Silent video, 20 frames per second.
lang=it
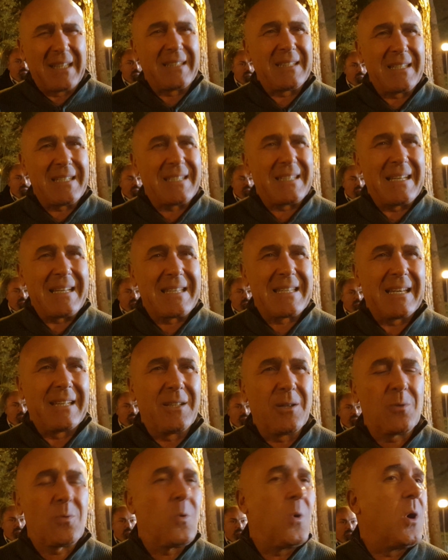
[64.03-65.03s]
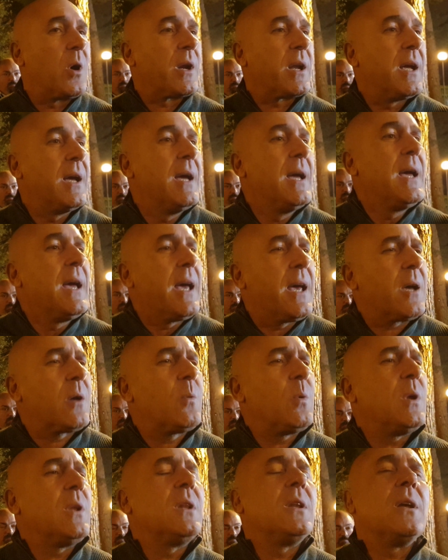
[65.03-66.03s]
la tristezza nel cuore e
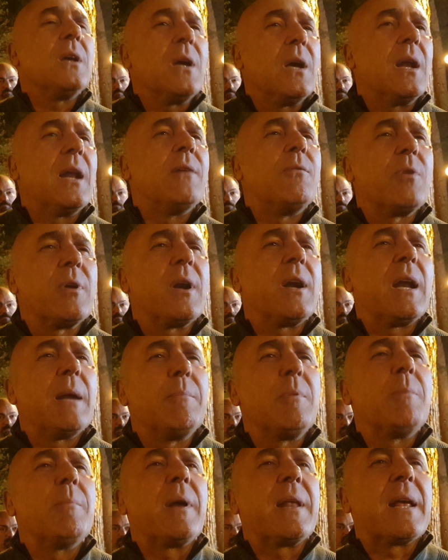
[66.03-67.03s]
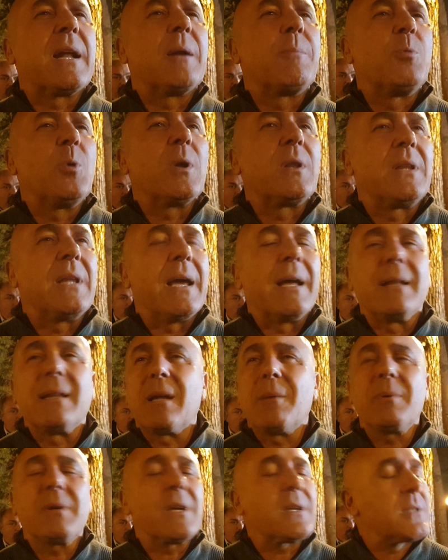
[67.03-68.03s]
quindi lavoreremo in maniera più
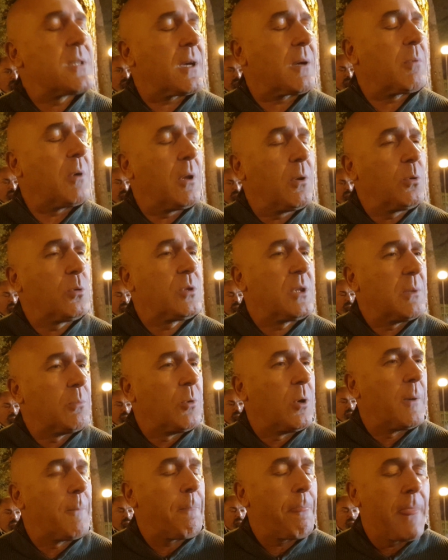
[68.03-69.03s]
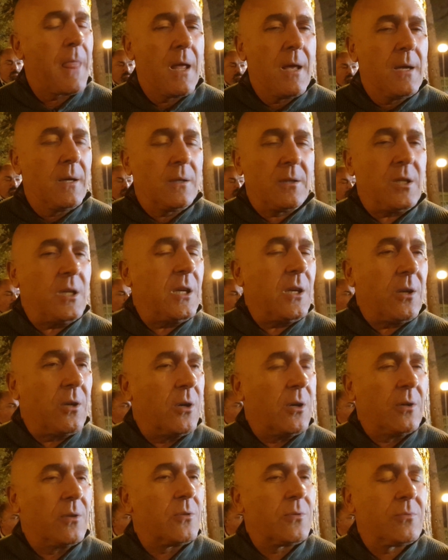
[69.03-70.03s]
attenta, perché se quell'ultimo
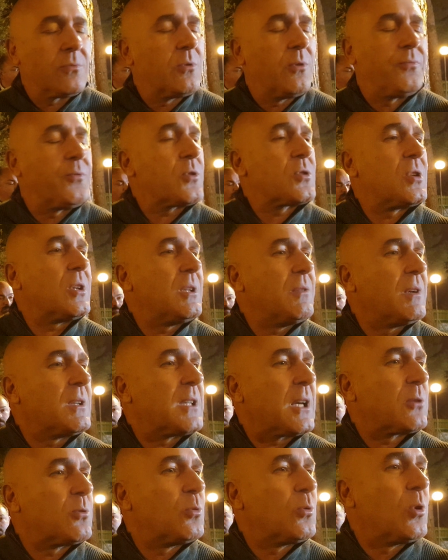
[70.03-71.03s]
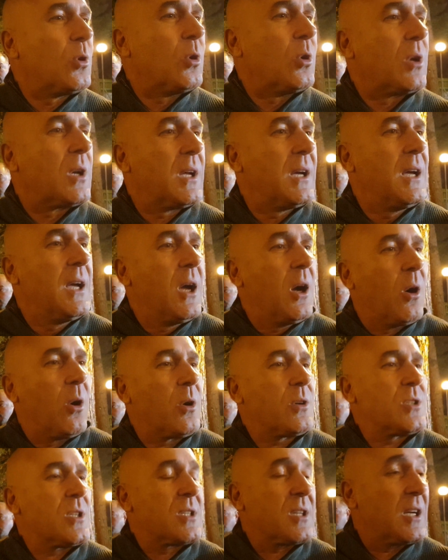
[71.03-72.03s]
tiro non fosse diventato un gol,
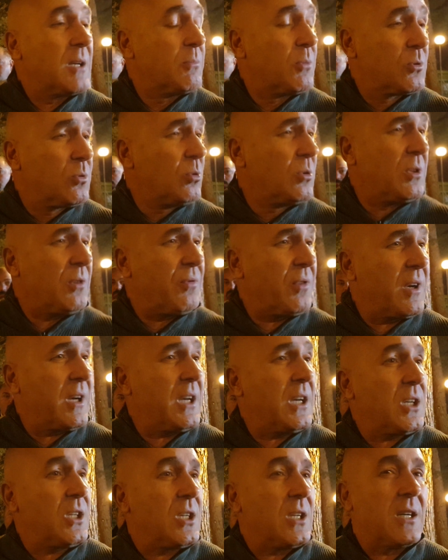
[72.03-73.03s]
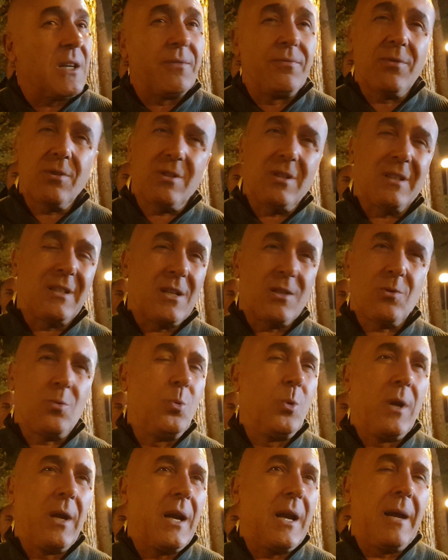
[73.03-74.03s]
oggi saremmo tutti felici e forse
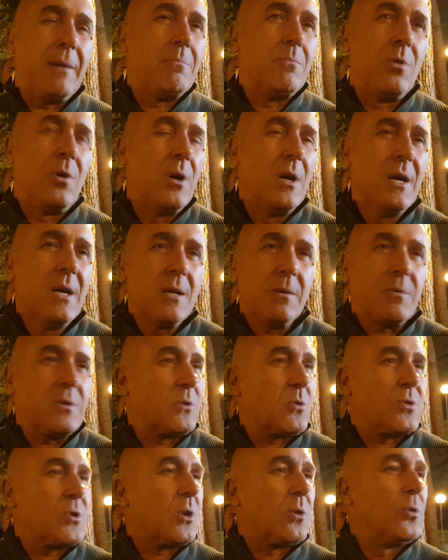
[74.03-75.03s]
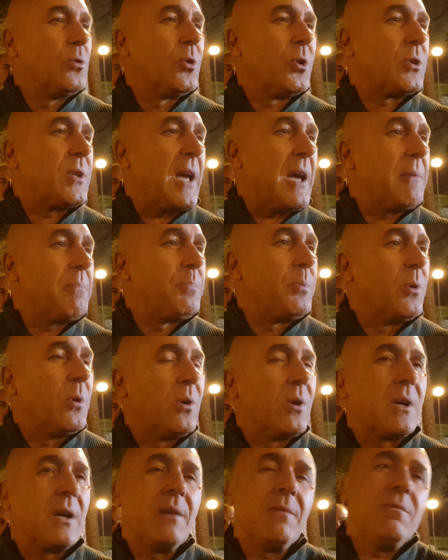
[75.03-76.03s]
trascureremmo questo secondo
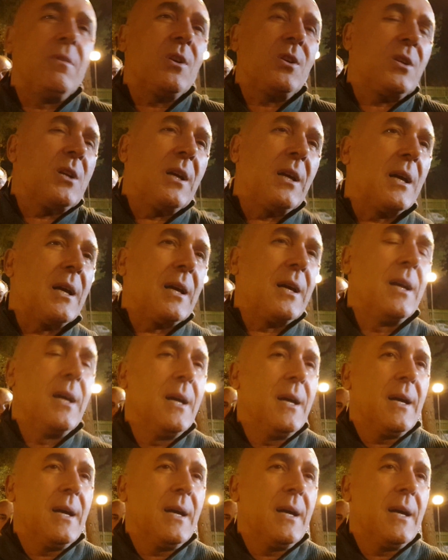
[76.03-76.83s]
tempo che invece